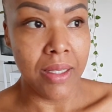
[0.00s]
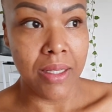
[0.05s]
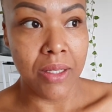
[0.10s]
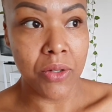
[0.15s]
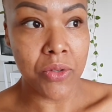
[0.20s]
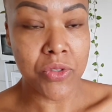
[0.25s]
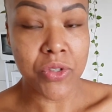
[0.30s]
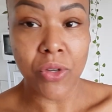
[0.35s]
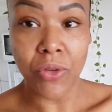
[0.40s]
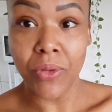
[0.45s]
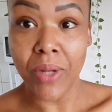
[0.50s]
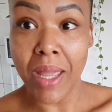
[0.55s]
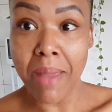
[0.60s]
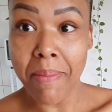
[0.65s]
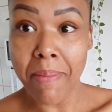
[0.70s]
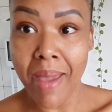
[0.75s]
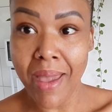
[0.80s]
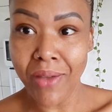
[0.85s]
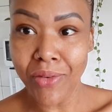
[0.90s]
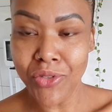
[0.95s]
E não são nem
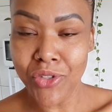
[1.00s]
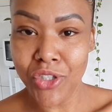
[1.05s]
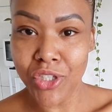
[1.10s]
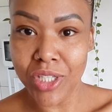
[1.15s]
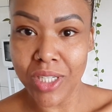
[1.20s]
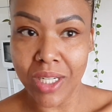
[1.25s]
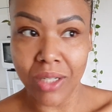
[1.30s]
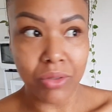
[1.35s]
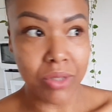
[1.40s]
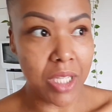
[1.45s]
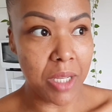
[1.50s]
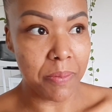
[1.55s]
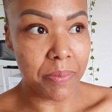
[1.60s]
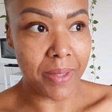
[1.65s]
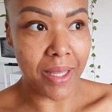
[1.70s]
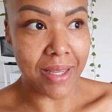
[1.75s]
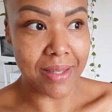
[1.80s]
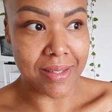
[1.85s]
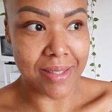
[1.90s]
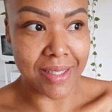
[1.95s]
meio-dia, o tempo
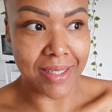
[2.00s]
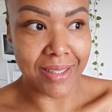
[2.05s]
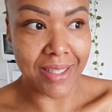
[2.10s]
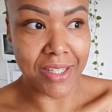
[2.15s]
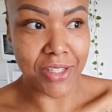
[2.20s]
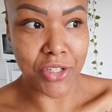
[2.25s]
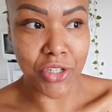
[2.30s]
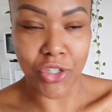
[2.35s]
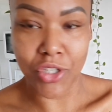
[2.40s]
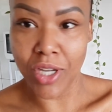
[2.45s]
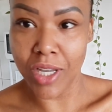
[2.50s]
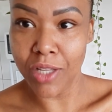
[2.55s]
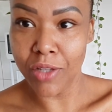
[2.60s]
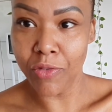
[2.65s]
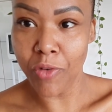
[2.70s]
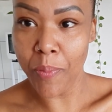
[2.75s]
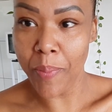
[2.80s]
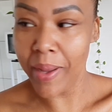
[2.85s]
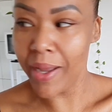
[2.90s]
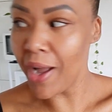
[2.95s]
tá assim, desse jeito.
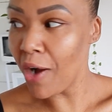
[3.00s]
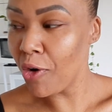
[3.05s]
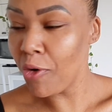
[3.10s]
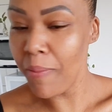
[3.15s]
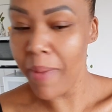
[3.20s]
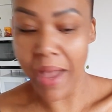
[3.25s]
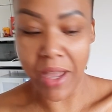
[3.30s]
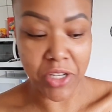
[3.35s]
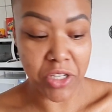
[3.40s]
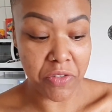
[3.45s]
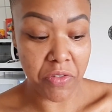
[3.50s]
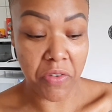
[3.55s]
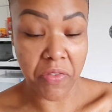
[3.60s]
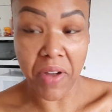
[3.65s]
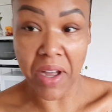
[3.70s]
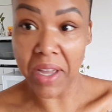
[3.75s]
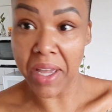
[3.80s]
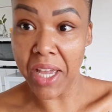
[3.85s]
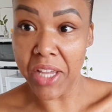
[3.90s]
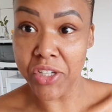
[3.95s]
Vou pegar uma cobertinha, vou
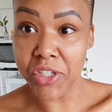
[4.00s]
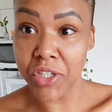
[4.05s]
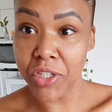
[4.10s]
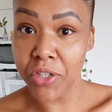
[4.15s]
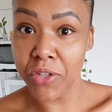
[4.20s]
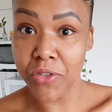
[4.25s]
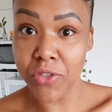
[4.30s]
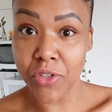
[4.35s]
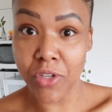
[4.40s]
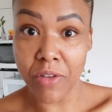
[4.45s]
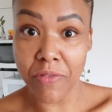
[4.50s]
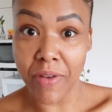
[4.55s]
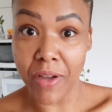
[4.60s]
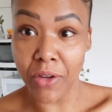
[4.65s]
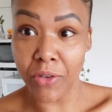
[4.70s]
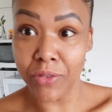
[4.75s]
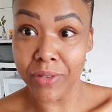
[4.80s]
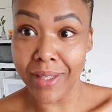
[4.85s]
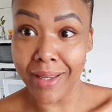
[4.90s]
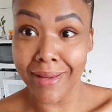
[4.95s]
ficar quietinha aqui no sofá,
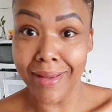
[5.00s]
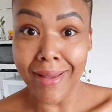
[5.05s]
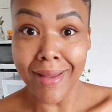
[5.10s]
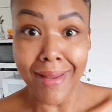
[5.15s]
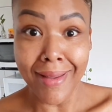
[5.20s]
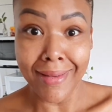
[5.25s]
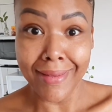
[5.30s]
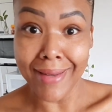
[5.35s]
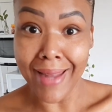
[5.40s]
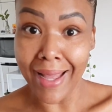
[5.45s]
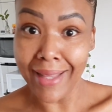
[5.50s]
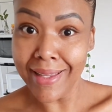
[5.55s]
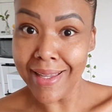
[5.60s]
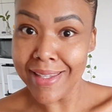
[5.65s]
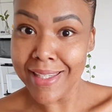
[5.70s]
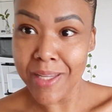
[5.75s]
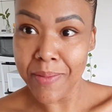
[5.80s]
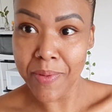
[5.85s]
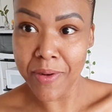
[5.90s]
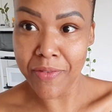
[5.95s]
que não tem nada
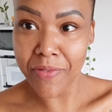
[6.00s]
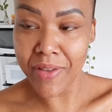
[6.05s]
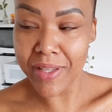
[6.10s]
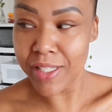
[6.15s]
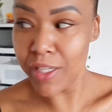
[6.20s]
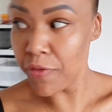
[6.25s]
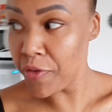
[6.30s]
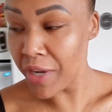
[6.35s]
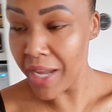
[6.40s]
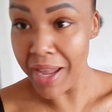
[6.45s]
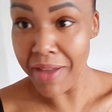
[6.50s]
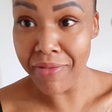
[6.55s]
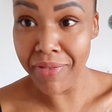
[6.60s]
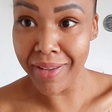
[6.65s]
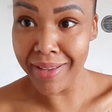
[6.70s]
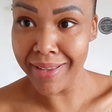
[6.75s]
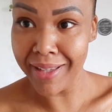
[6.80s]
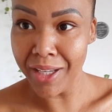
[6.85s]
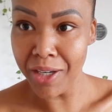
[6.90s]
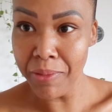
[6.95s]
assim pra fazer. Eu fiquei
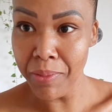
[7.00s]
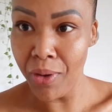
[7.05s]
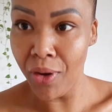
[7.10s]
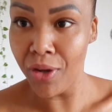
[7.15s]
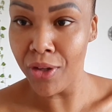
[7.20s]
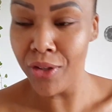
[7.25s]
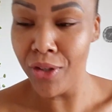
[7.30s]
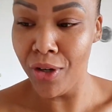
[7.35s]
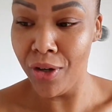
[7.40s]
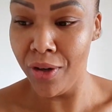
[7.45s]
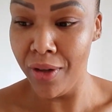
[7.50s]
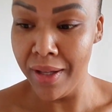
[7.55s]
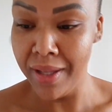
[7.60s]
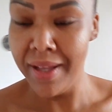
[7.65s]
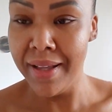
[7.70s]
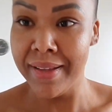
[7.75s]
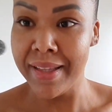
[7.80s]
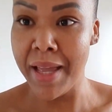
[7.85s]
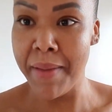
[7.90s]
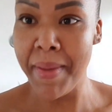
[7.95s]
inventando moda, ó.
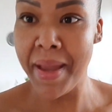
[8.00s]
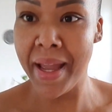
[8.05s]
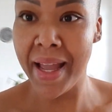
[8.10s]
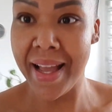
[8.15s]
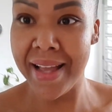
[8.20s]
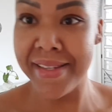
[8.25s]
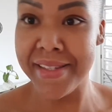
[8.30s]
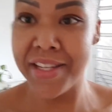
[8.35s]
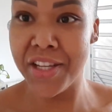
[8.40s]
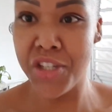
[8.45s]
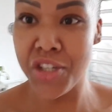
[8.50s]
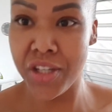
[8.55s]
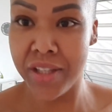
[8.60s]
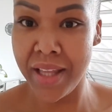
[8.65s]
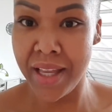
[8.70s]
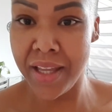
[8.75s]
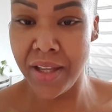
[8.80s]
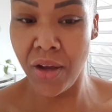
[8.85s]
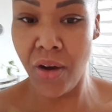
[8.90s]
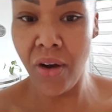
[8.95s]
Até minha casinha já
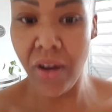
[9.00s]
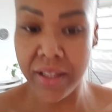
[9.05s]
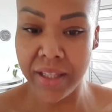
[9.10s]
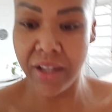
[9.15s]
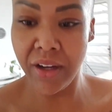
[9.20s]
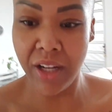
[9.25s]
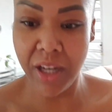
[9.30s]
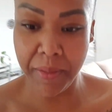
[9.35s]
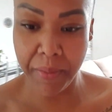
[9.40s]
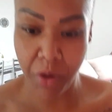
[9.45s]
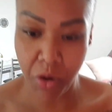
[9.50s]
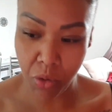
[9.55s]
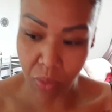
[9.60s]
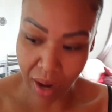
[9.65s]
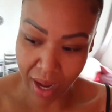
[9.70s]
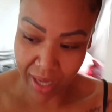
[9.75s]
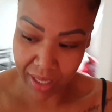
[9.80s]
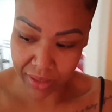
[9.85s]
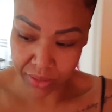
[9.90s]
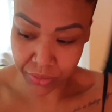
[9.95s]
tá em ordem, olha meu
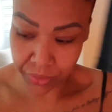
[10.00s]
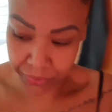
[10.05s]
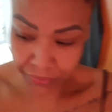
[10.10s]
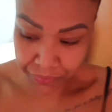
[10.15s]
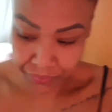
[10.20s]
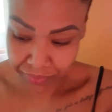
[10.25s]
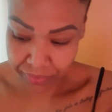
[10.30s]
quarto.